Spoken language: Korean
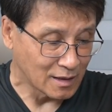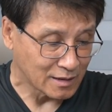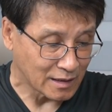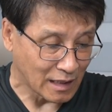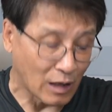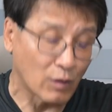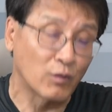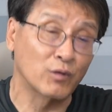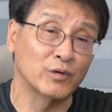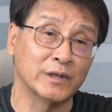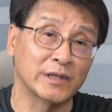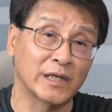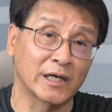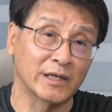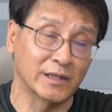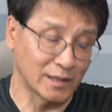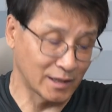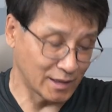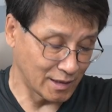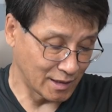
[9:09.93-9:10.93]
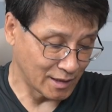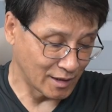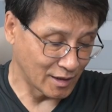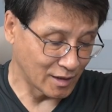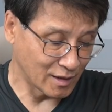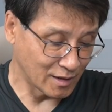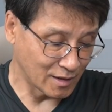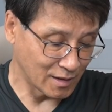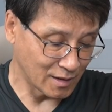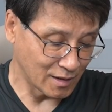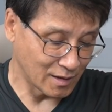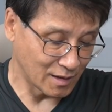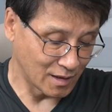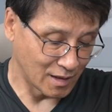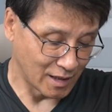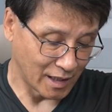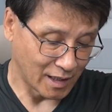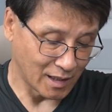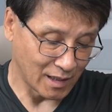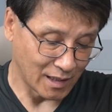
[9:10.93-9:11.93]
타공이 되어 있는
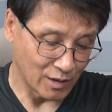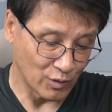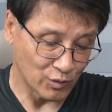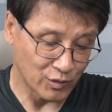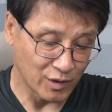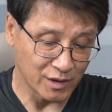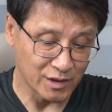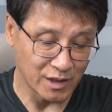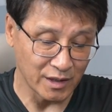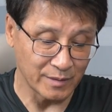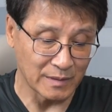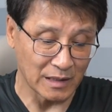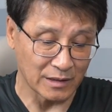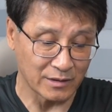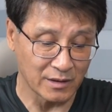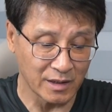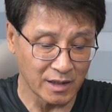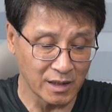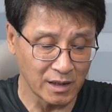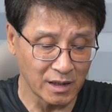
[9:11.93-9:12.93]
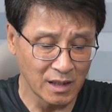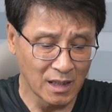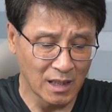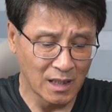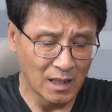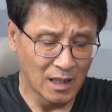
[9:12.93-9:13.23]
거예요 특징입니다. 특히